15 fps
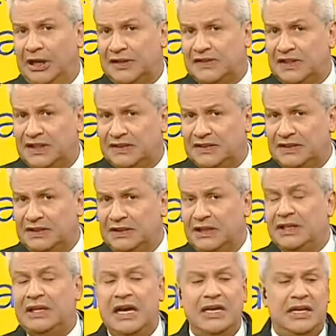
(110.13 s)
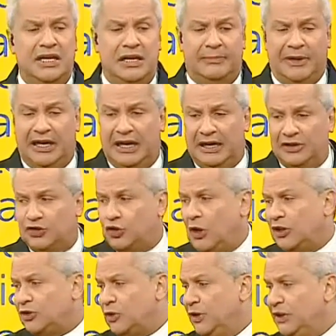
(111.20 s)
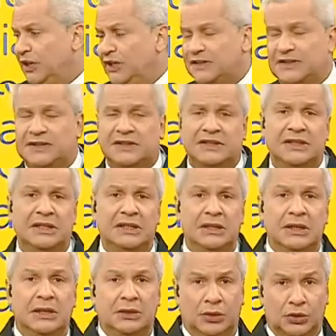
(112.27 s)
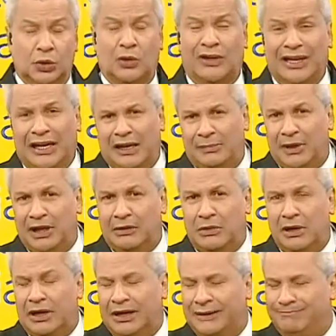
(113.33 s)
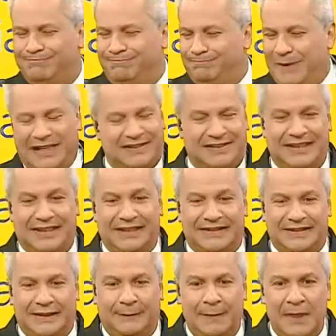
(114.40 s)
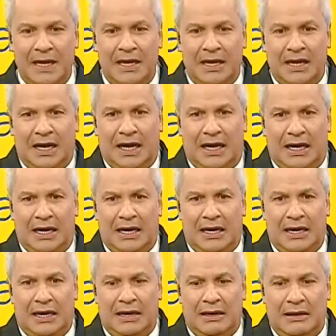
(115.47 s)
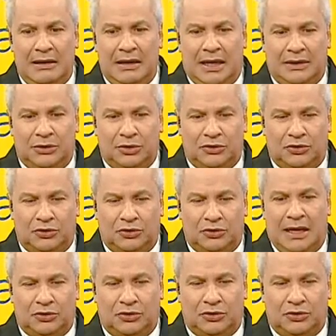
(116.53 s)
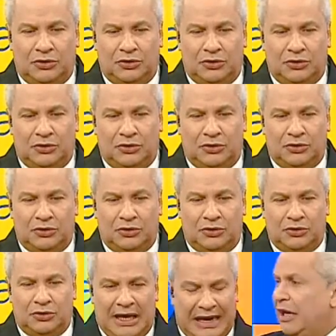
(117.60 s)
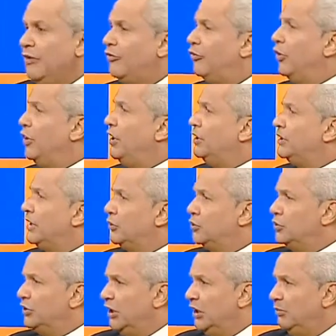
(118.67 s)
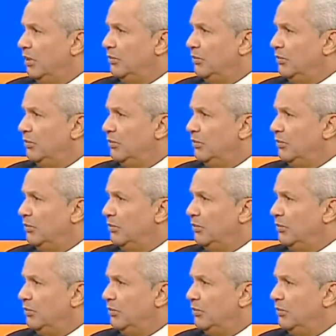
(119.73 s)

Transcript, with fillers: pela ciência. Ninguém queria pegar. Só sorridentes. doutor Kleber, com aquela paciência, a, a, doutora, a doutora Carla. E quem foi que tratou dele